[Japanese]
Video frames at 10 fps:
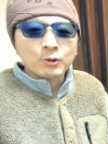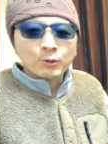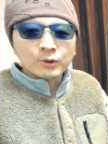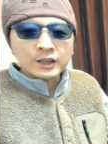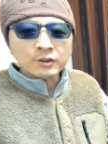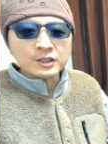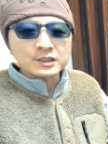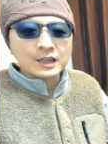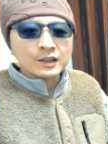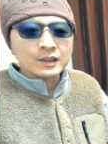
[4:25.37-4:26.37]
これより
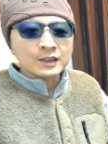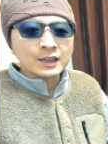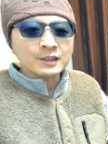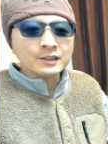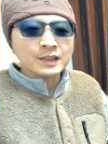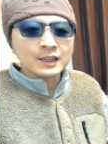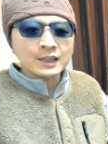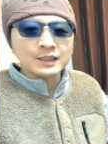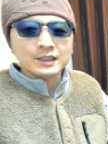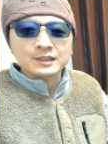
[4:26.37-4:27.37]
若干
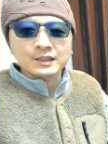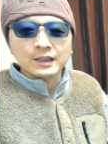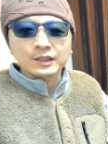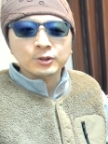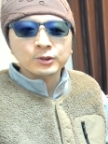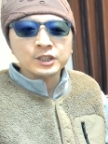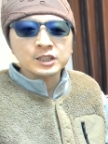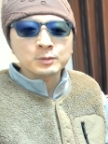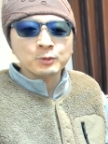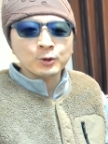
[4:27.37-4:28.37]
高いですね、より
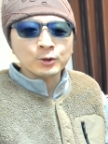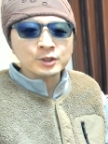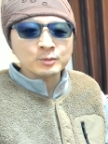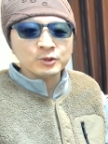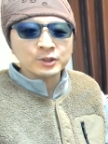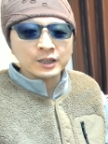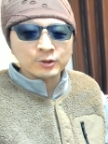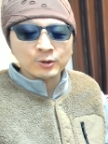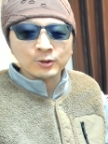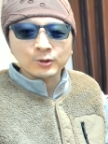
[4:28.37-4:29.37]
スポーツ向け
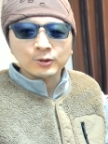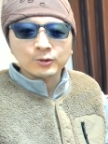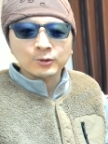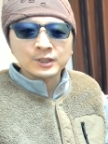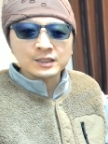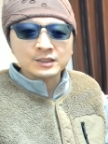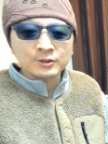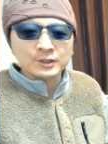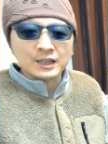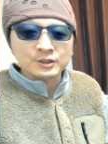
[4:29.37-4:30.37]
の同じ
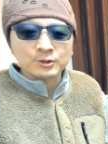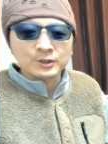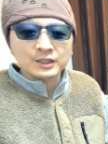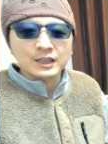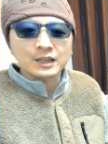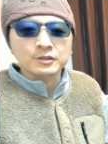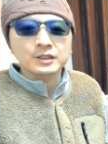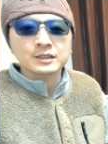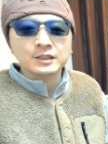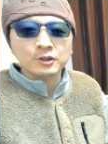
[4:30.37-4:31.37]
ような商品があるん
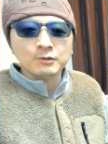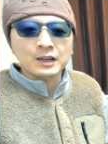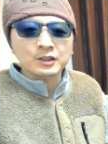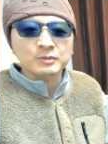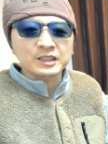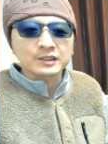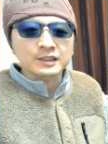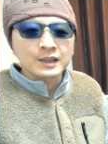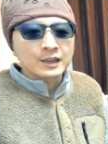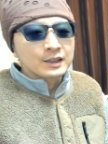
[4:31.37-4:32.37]
ですけど、ワークマンに。
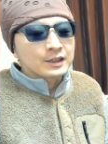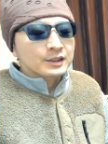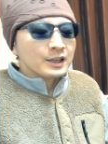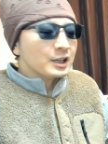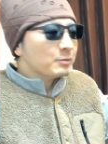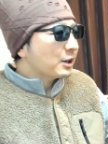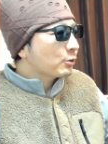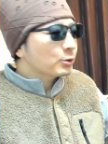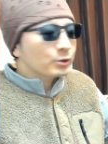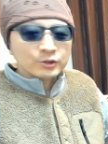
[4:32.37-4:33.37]
ただ
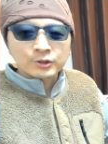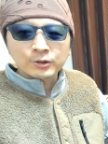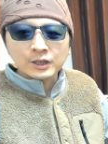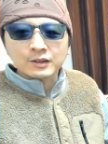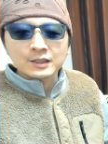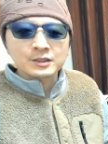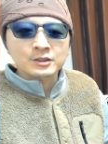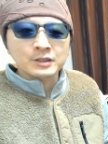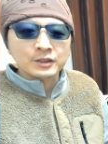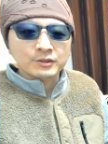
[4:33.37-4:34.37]
この
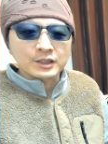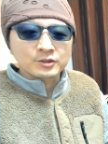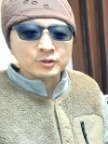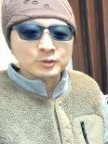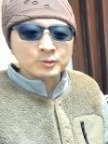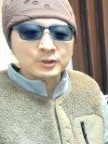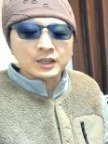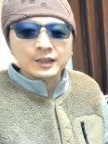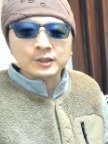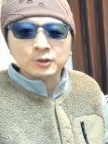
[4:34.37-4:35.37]
980円ので十分
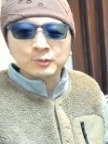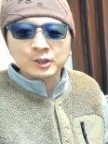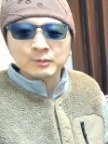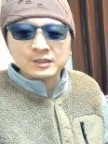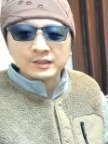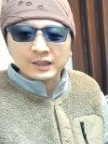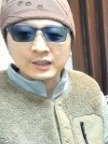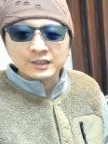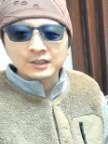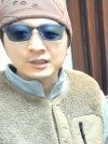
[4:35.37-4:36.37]
かなと思いますね。
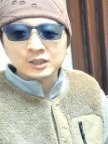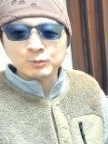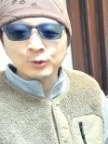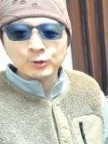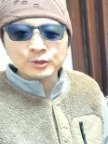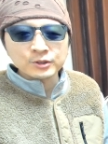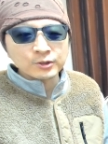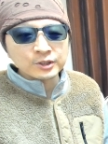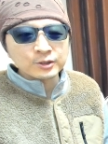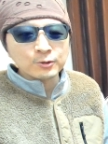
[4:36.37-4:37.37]
スポーツ
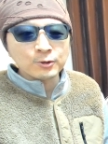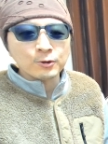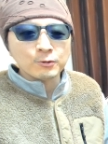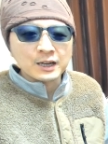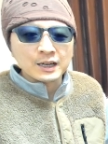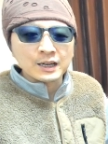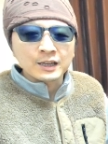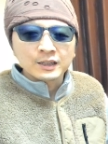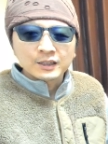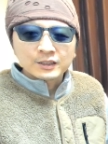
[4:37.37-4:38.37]
寄りの方は
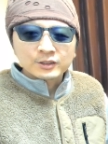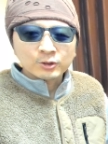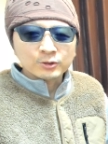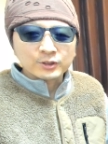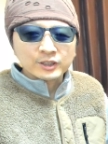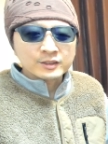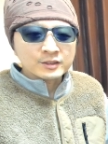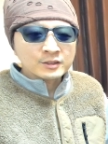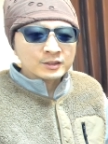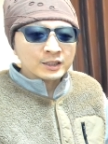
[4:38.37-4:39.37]
ちょっとき
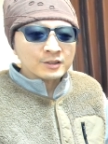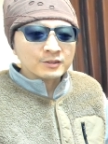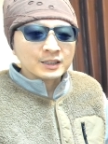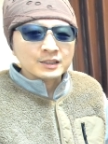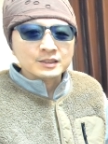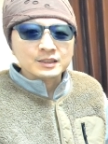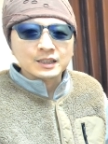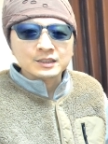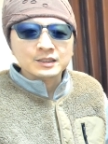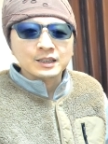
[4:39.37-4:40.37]
つすぎる感じ
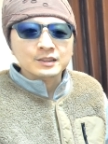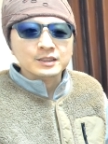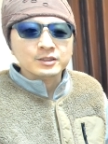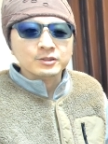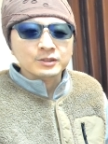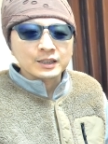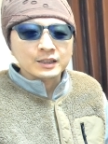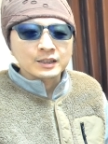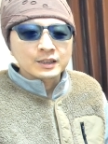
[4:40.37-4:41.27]
がしたんですよね。